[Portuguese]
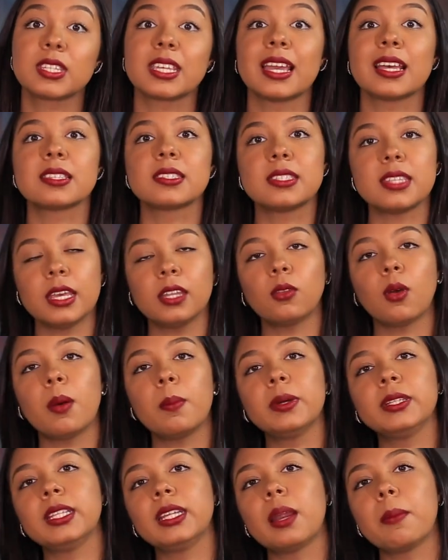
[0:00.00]
que aceitam a
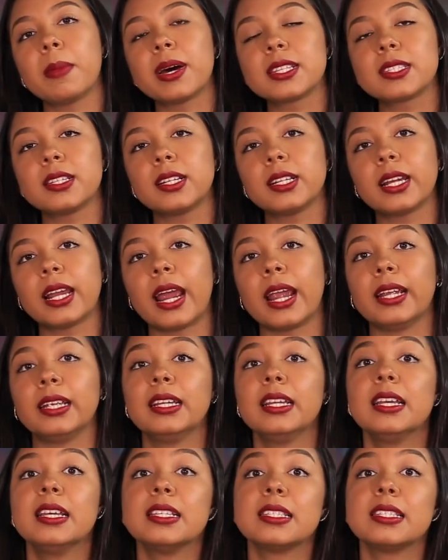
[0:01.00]
bandeira Mastercard,